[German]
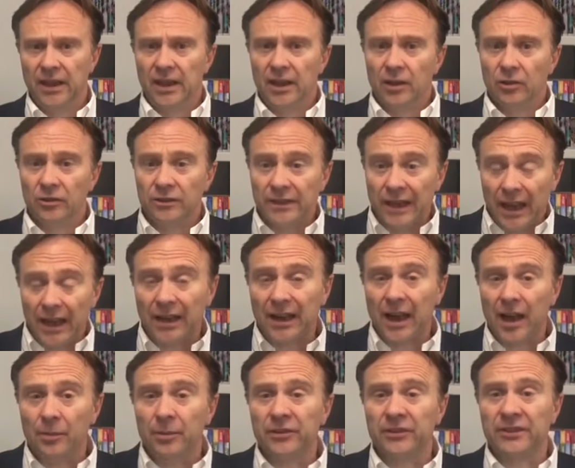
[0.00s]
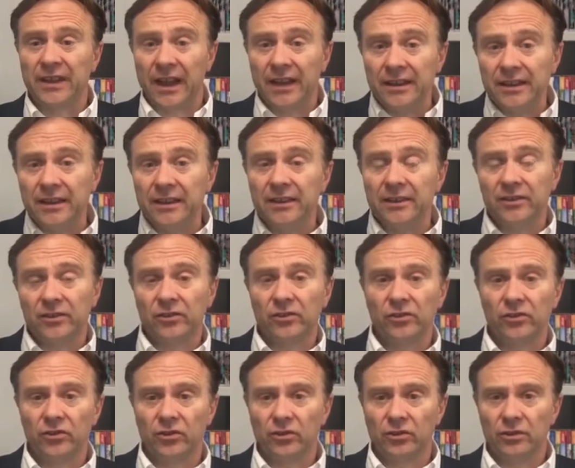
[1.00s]
Und da gab es dann die
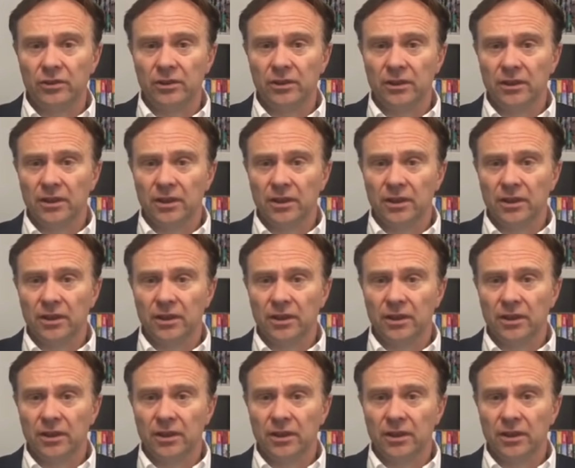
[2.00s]
Diskussion,